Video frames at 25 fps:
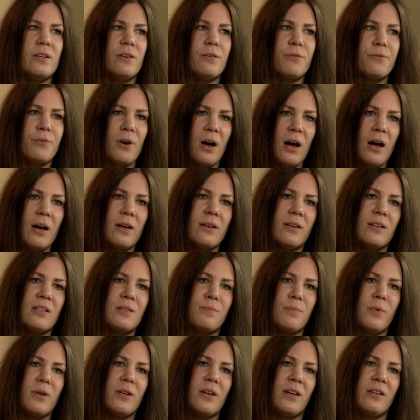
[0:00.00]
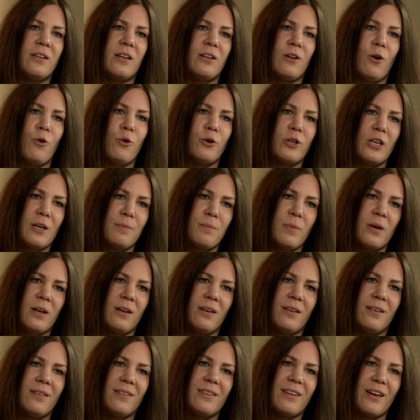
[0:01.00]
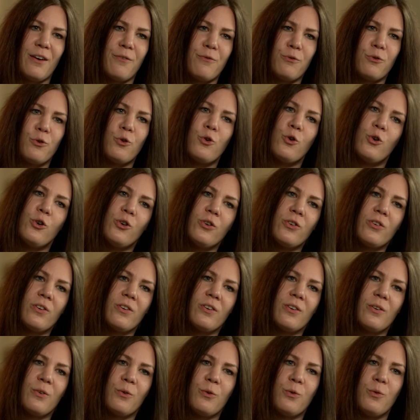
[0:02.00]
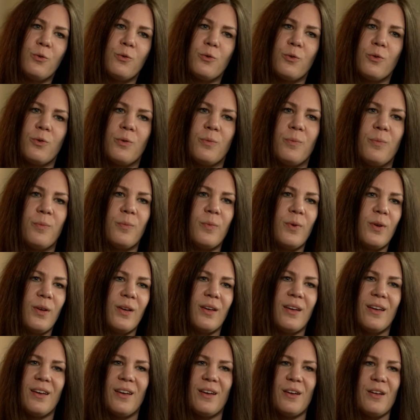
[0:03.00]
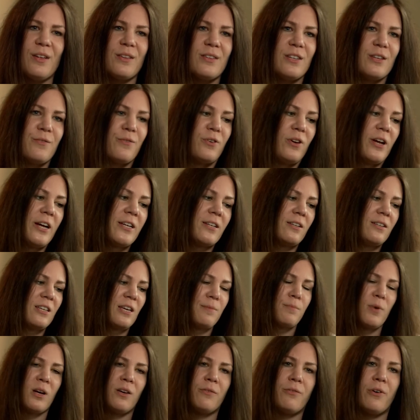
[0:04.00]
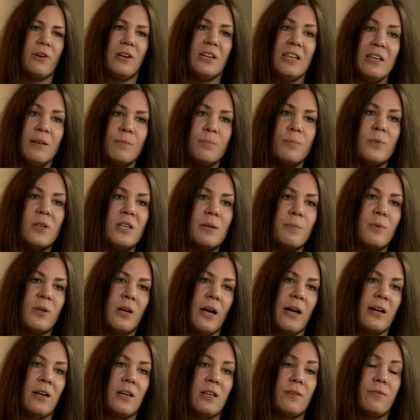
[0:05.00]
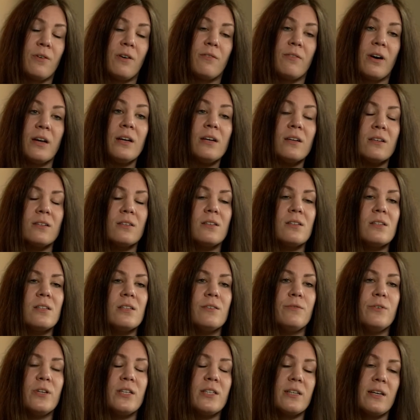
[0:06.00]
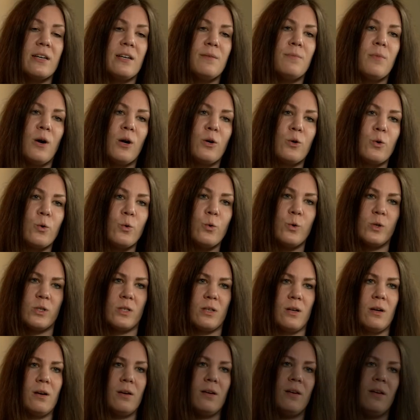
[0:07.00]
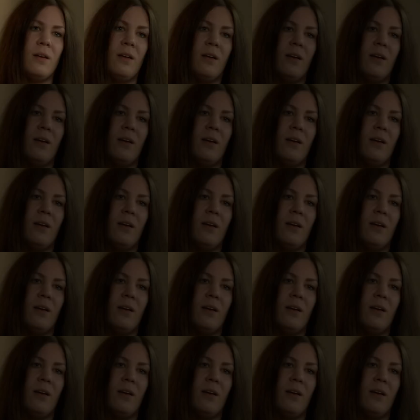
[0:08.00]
die Gefahr, dass man dann ja auch jemanden treffen könnte und ähm, sich vielleicht in jemanden verliebt, mit dem man eigentlich verwandt ist, die wird ja immer größer.